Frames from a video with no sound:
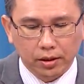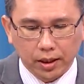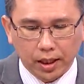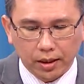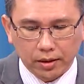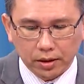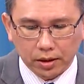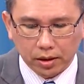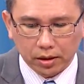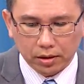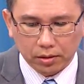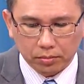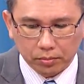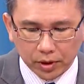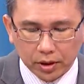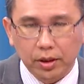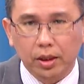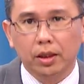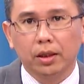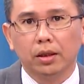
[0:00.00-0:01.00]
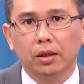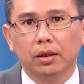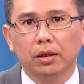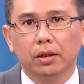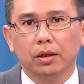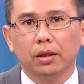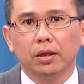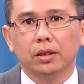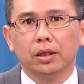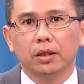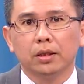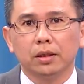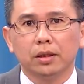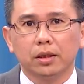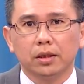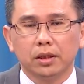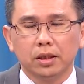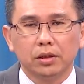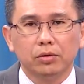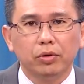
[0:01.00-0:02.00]
那这个名额，而且这
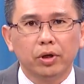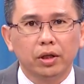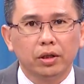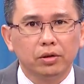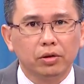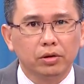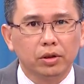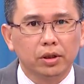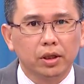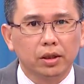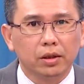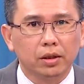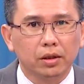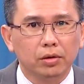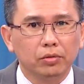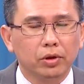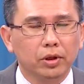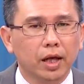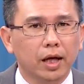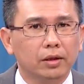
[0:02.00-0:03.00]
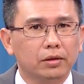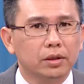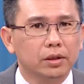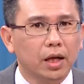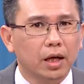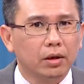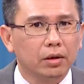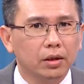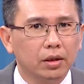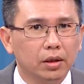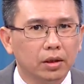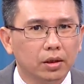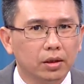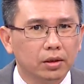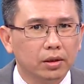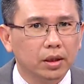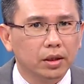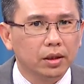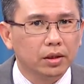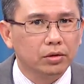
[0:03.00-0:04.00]
个机会很有天，因为大知道
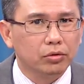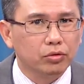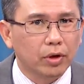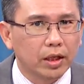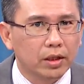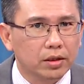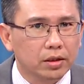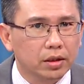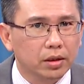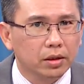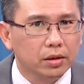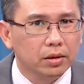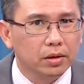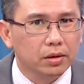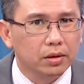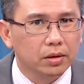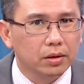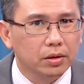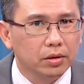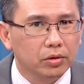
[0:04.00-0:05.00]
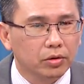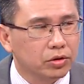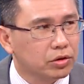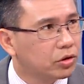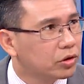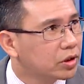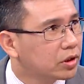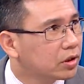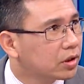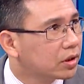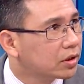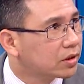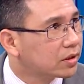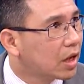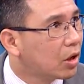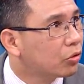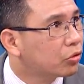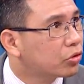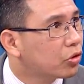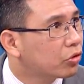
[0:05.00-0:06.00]
那个转折有时候是
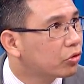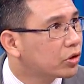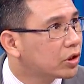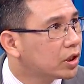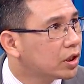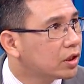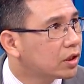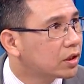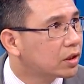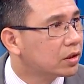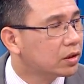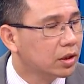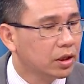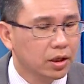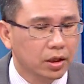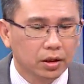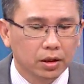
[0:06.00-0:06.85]
稍纵即逝。